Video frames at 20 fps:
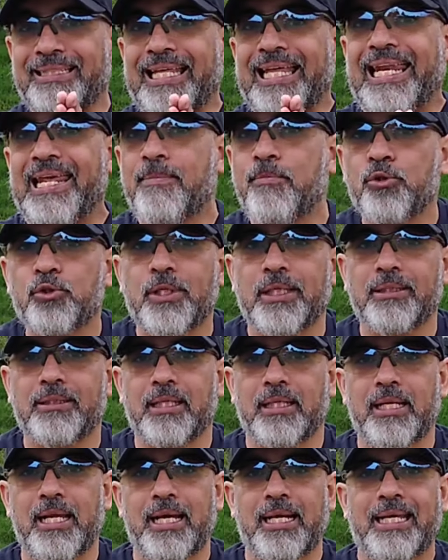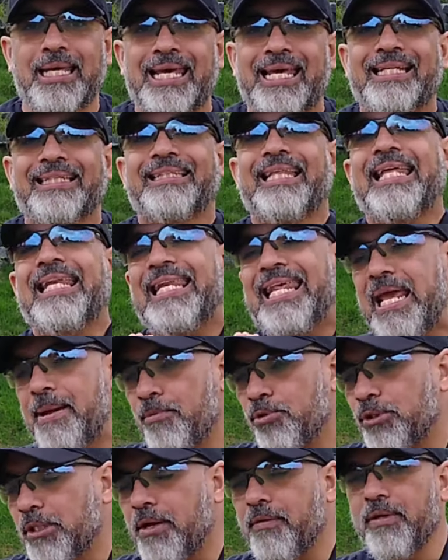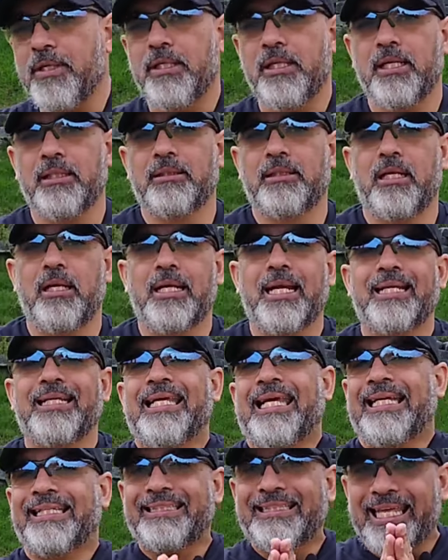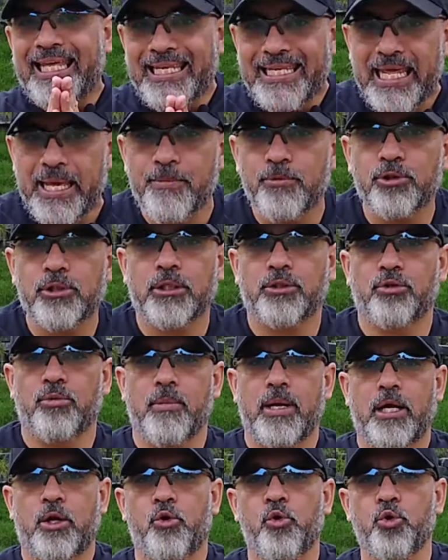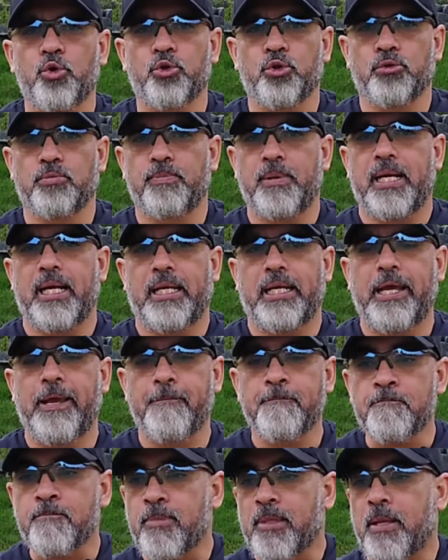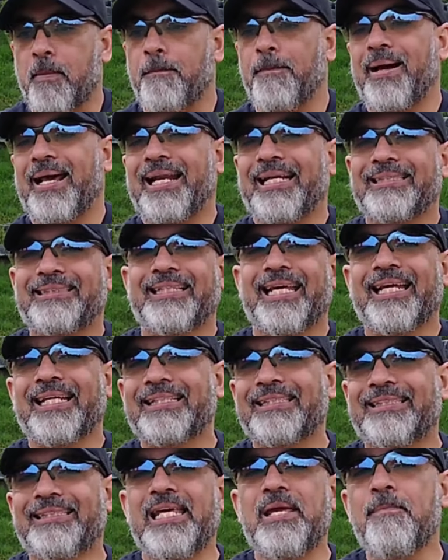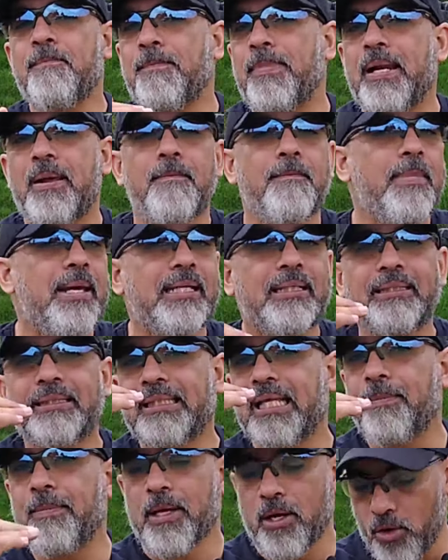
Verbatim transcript: tenemos que entrenar, tenemos que venir a entrenar, tenemos que tomar cursos. ¿Para qué? Para ser simplemente